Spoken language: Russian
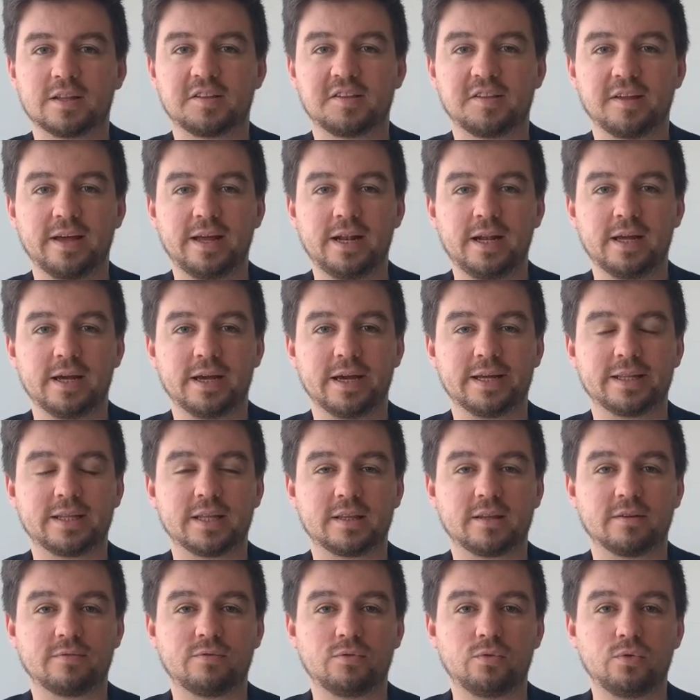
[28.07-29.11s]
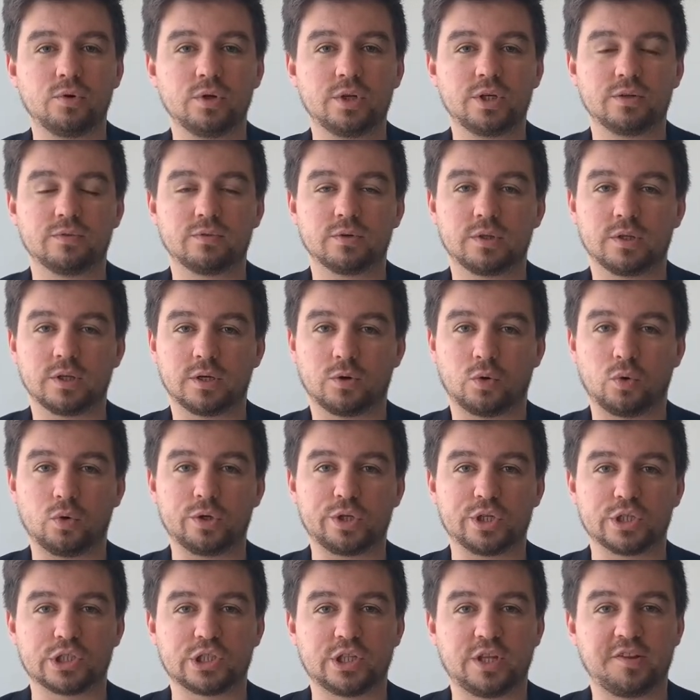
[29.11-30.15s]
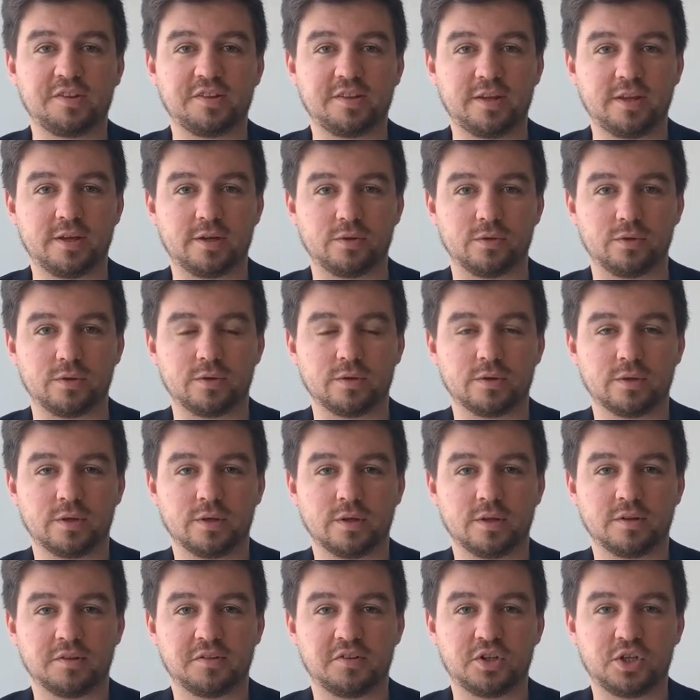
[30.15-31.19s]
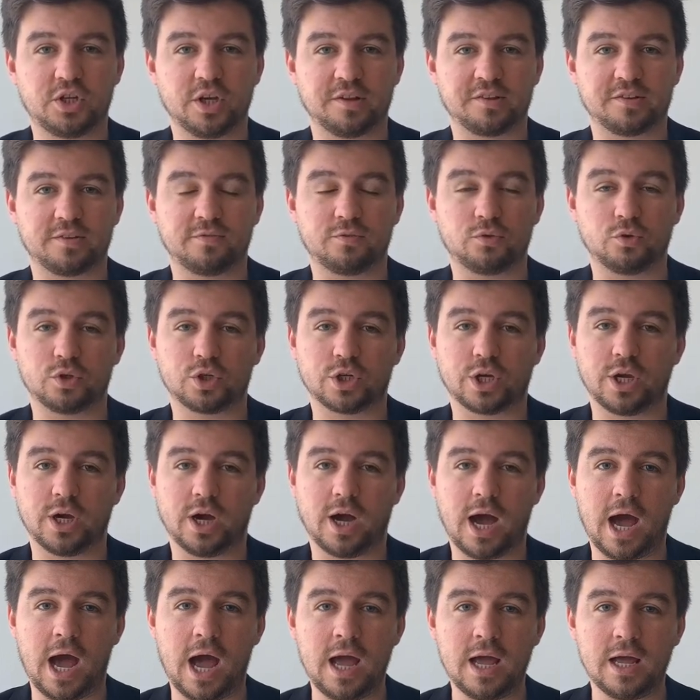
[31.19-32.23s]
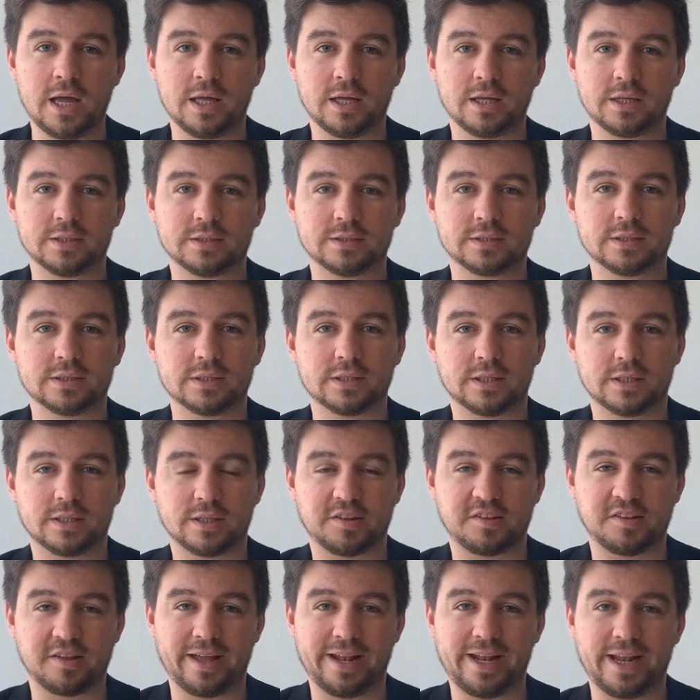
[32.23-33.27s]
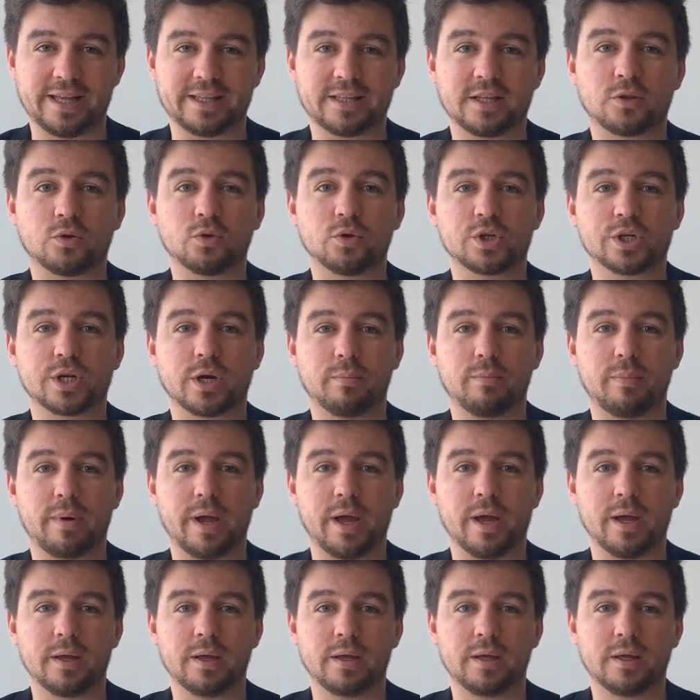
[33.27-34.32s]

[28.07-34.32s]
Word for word: Цель – это того, чего ты хочешь достигнуть. Сейчас ты в точке А, цель – это точка Б.